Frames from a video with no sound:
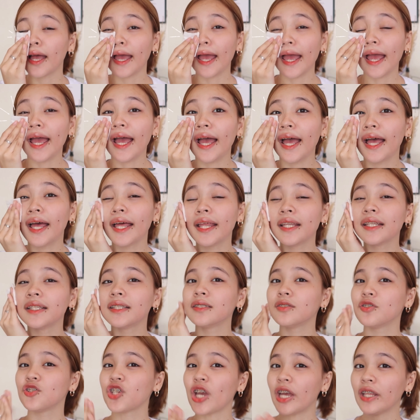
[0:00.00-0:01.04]

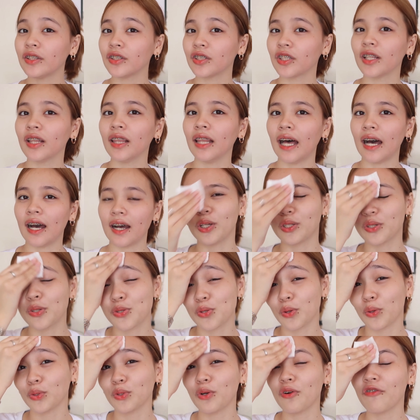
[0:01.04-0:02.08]
And gentle lang.
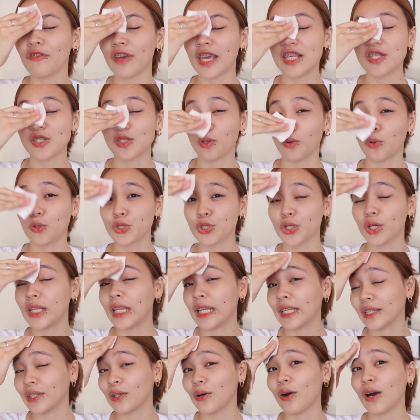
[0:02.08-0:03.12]
Gusto ko tong face lotion
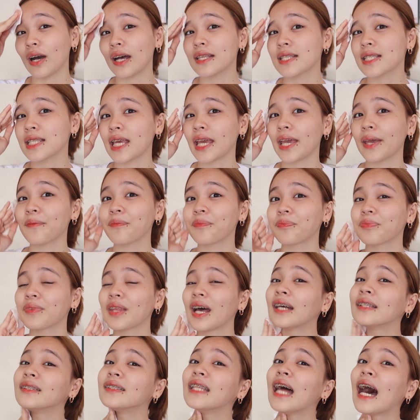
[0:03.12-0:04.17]
na to kasi
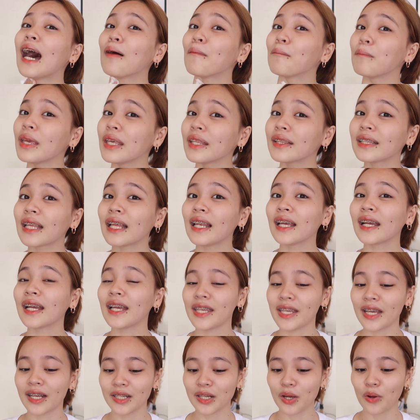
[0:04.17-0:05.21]
ang dami talaga
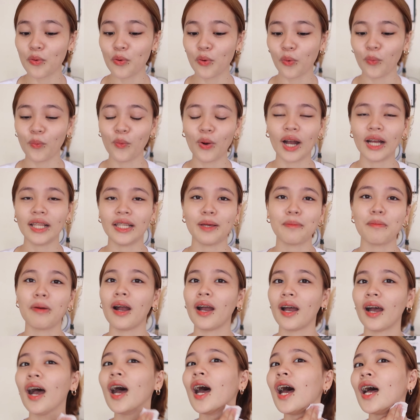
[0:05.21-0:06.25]
niya nakukuha ng
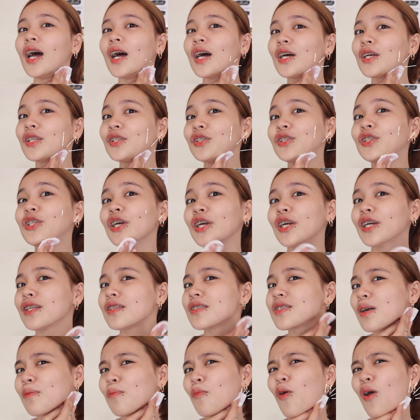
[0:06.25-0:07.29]
mga dirt
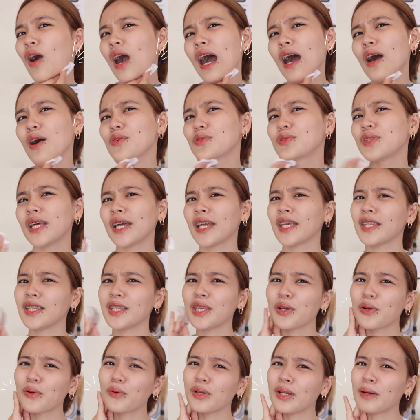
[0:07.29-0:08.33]
sa mukha ko na
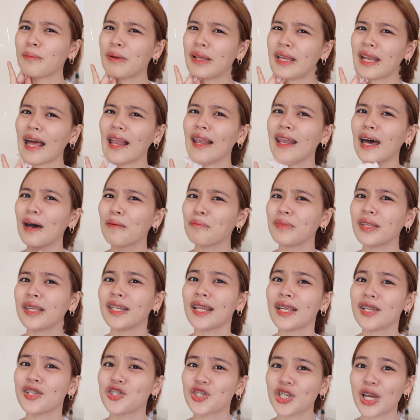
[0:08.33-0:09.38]
hindi ko naman alam na
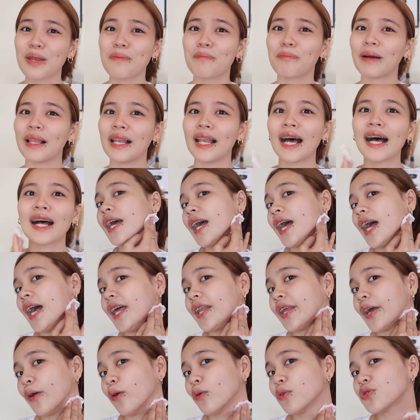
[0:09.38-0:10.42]
nandyan pala.
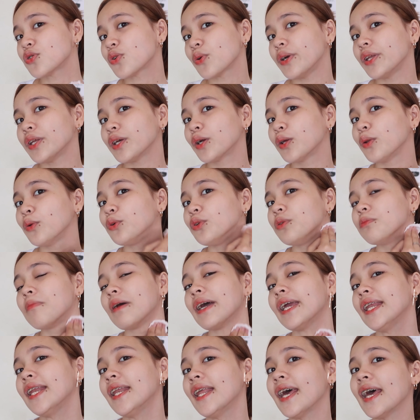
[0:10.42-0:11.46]
And I also include
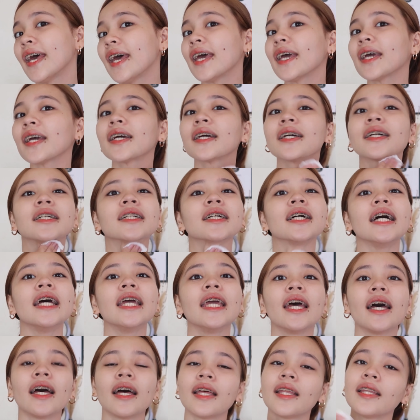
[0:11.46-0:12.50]
my neck.
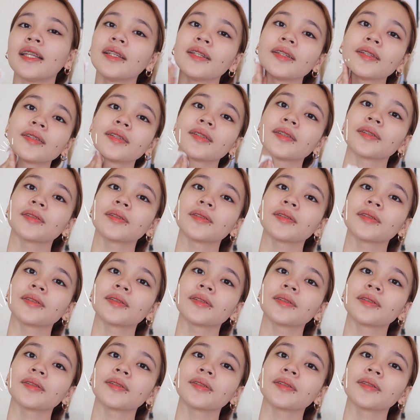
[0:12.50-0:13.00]
Ayan.